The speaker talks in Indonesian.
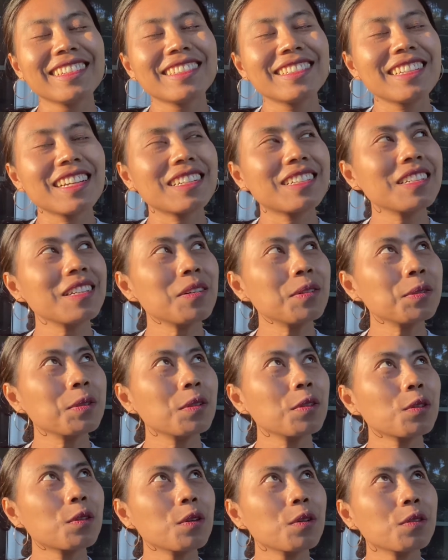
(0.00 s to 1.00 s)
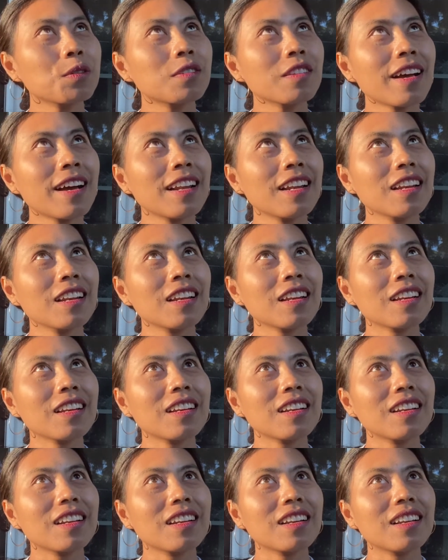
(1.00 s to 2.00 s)
jadi untuk total
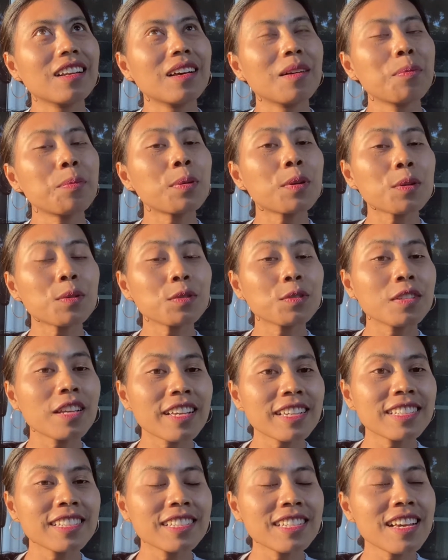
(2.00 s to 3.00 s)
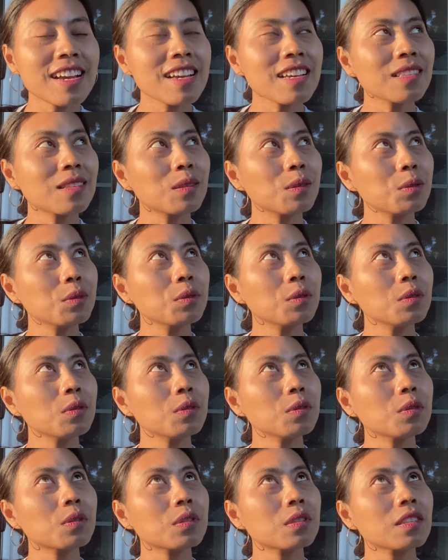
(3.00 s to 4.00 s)
eh, prosesnya
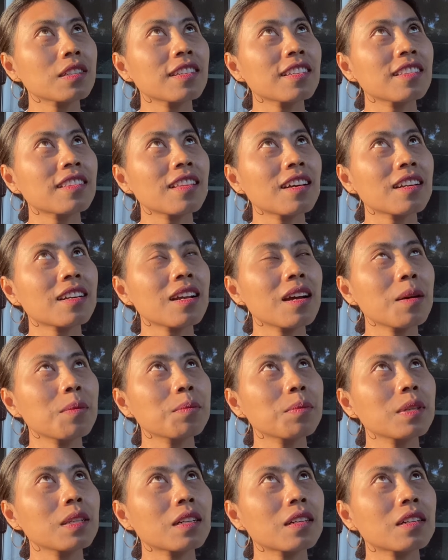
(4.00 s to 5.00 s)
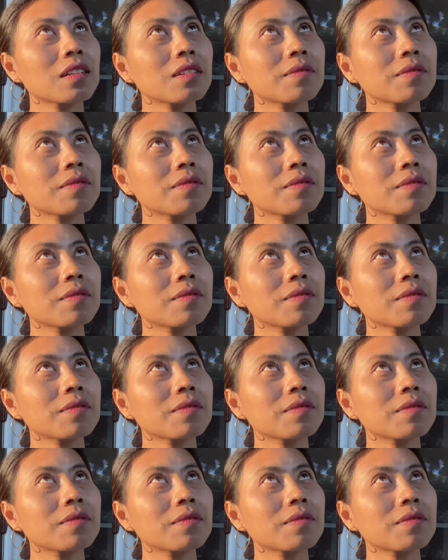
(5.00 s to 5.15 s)
itu sekitar hampir